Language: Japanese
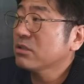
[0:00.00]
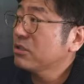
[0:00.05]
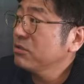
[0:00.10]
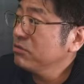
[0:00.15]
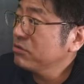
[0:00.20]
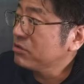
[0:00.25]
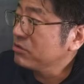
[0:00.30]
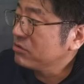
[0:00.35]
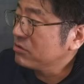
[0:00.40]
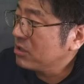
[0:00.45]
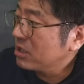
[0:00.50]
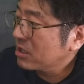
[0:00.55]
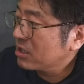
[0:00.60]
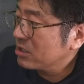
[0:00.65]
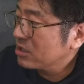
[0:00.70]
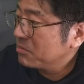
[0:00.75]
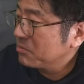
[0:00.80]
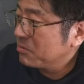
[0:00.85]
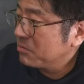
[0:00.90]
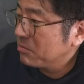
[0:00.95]
て、九州の
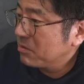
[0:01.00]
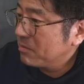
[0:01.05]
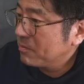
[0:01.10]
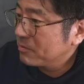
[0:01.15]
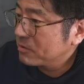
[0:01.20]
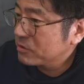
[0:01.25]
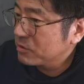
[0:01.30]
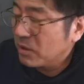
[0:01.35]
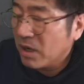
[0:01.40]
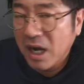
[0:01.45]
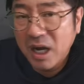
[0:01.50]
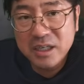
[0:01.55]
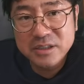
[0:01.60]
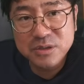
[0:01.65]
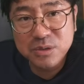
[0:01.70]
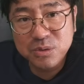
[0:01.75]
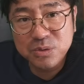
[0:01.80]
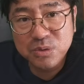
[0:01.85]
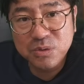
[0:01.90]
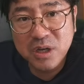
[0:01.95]
中でももちろん阿
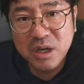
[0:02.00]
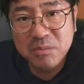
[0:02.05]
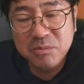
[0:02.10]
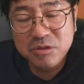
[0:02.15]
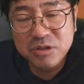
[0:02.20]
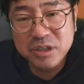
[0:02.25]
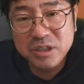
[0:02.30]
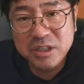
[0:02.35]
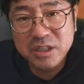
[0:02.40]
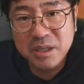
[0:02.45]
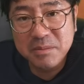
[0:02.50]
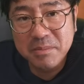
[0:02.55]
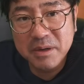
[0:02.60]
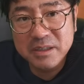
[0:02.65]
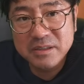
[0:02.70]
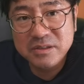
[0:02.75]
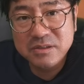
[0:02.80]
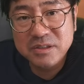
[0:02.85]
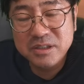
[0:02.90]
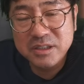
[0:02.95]
蘇とかも行って
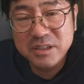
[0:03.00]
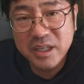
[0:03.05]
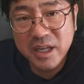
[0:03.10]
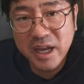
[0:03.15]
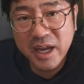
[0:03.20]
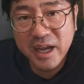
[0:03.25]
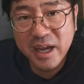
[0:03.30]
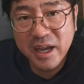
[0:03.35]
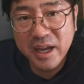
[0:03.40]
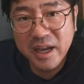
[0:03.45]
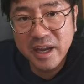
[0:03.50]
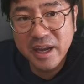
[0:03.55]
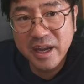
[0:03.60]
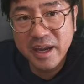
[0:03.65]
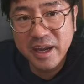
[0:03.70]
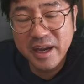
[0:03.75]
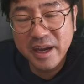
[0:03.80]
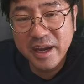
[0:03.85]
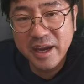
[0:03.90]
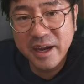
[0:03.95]
ますし
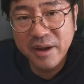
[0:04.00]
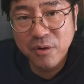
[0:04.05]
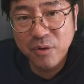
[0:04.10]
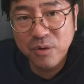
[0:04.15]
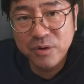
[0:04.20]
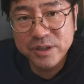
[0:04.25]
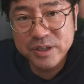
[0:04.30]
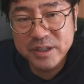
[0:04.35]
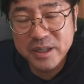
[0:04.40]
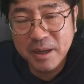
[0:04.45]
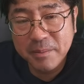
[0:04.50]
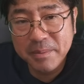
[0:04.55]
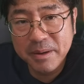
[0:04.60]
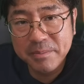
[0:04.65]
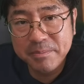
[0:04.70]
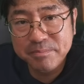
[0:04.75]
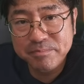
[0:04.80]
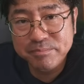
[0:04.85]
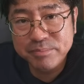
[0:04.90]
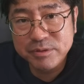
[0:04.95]
ね、大分、
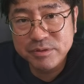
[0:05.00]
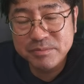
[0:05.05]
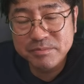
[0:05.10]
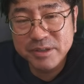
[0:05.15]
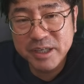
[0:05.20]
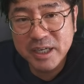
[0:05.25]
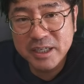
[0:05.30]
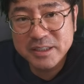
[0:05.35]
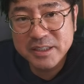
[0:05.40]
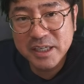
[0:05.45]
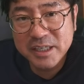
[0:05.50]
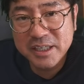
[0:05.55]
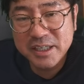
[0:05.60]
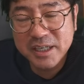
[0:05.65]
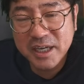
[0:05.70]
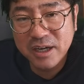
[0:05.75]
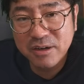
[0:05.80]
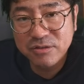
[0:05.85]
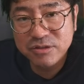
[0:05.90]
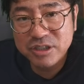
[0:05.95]
別府、宮
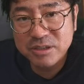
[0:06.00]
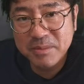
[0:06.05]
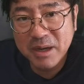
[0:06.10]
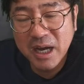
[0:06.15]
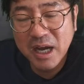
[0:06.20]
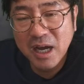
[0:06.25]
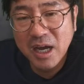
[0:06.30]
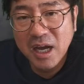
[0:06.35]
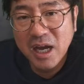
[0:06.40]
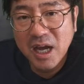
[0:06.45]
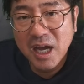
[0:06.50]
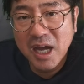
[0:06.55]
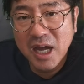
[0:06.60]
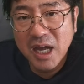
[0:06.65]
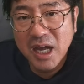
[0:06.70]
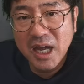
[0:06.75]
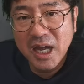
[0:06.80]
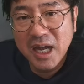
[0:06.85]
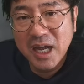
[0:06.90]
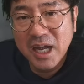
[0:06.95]
崎、鹿児島、
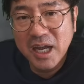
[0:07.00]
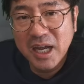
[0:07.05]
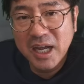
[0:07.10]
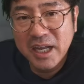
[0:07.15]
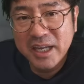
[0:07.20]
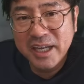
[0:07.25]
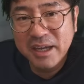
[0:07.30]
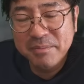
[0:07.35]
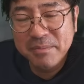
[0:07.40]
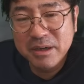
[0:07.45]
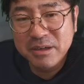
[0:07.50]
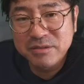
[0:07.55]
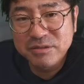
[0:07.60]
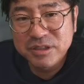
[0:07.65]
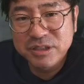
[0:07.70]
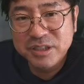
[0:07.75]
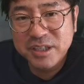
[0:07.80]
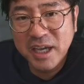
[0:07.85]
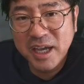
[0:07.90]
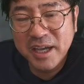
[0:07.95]
山
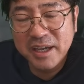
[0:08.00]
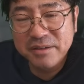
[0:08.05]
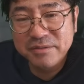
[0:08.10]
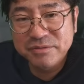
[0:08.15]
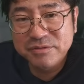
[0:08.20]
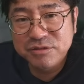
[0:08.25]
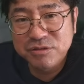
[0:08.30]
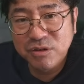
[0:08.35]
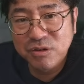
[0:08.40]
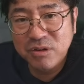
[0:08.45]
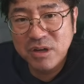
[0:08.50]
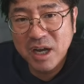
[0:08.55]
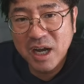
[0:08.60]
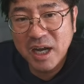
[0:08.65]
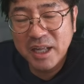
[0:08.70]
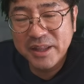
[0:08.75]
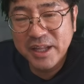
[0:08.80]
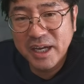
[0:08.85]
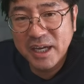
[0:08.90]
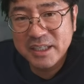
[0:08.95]
口県、福
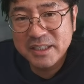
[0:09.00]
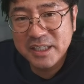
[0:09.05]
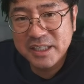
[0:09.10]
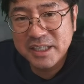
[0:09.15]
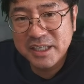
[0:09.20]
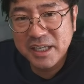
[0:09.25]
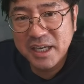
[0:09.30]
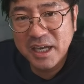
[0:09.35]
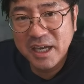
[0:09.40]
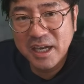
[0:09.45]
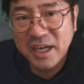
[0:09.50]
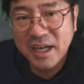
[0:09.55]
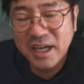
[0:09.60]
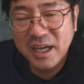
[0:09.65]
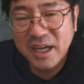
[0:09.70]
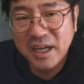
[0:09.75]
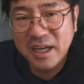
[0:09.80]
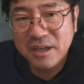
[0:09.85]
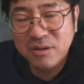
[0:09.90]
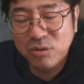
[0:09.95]
岡、長崎、
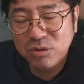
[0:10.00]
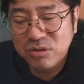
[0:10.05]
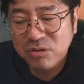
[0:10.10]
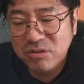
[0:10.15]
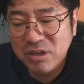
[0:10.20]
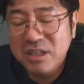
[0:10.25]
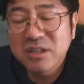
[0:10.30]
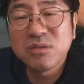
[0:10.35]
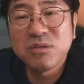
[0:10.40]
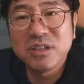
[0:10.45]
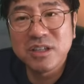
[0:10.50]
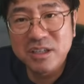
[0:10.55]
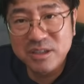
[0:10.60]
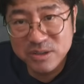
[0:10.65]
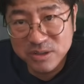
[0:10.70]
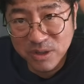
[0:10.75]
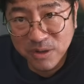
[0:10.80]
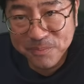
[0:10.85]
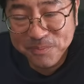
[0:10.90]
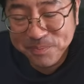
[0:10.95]
五島列島いいで
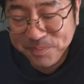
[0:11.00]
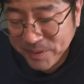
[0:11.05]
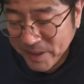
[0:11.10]
すよ。